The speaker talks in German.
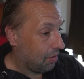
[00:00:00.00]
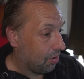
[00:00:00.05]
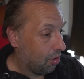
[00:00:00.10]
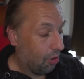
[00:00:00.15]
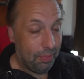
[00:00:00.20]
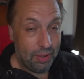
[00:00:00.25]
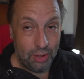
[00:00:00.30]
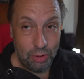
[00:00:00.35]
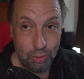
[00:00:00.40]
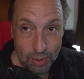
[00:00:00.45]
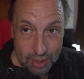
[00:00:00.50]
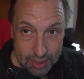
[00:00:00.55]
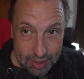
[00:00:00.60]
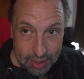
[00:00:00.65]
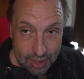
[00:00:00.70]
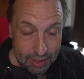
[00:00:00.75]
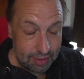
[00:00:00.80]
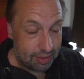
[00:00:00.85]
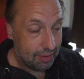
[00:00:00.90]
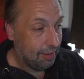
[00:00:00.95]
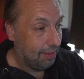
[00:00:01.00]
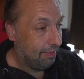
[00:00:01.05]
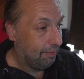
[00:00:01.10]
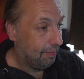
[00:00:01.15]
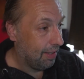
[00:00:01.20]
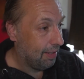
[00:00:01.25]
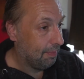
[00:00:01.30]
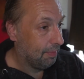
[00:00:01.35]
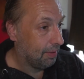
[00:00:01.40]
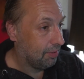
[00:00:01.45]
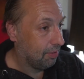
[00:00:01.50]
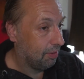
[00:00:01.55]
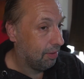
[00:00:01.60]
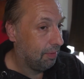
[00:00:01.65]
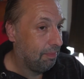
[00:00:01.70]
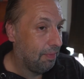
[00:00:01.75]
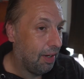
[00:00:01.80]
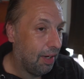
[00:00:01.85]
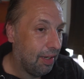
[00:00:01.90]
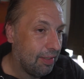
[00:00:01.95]
Aber ich tue es nicht, weil ich mir doch,
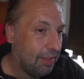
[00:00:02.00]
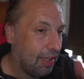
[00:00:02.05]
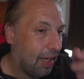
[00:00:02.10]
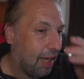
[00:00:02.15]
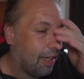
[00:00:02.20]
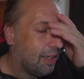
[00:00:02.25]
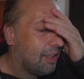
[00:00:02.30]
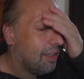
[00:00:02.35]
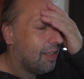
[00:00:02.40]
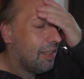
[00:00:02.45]
na, na